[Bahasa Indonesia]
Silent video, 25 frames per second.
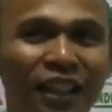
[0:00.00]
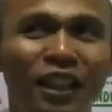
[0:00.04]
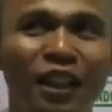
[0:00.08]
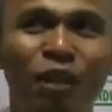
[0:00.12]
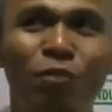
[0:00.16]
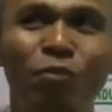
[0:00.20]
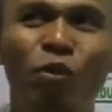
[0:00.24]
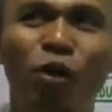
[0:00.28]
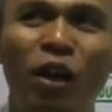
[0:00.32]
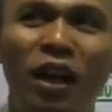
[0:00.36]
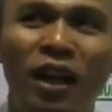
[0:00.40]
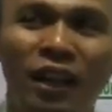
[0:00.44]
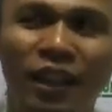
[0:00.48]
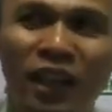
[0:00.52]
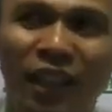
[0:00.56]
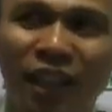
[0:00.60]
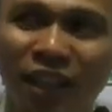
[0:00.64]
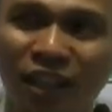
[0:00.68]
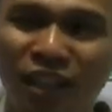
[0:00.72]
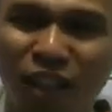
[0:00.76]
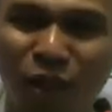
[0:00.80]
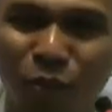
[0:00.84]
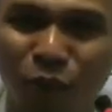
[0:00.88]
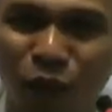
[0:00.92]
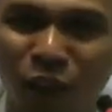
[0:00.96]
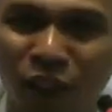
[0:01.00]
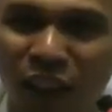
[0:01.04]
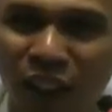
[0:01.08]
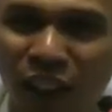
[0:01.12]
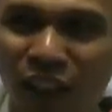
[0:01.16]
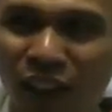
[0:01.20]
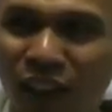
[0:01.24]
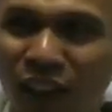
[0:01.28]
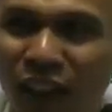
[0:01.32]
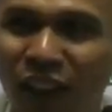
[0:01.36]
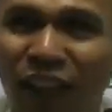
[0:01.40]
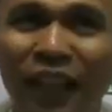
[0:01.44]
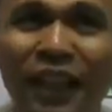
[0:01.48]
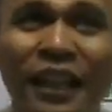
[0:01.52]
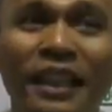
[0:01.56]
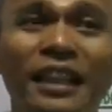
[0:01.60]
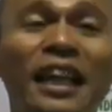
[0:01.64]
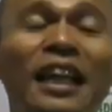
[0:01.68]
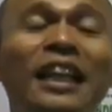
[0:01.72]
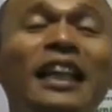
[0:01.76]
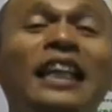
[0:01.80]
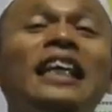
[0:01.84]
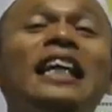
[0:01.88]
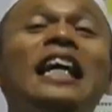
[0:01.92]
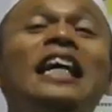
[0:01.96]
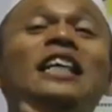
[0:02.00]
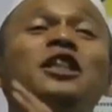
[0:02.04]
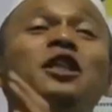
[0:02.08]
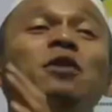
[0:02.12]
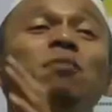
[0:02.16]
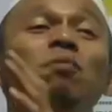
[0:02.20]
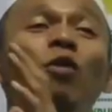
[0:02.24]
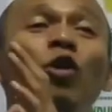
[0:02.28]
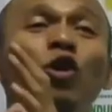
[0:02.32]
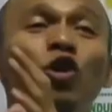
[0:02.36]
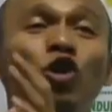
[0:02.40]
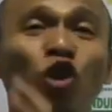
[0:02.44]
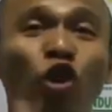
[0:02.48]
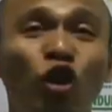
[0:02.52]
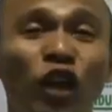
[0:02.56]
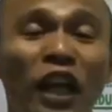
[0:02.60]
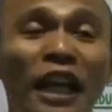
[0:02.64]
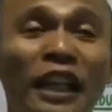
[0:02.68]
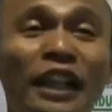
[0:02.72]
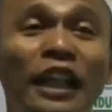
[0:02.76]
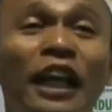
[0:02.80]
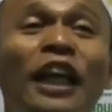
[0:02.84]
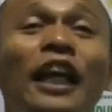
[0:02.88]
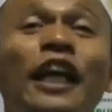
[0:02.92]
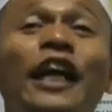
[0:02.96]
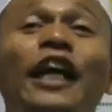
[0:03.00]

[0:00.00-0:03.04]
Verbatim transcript: yang dibukakan hijab oleh Allah, yang dikasih bocoran.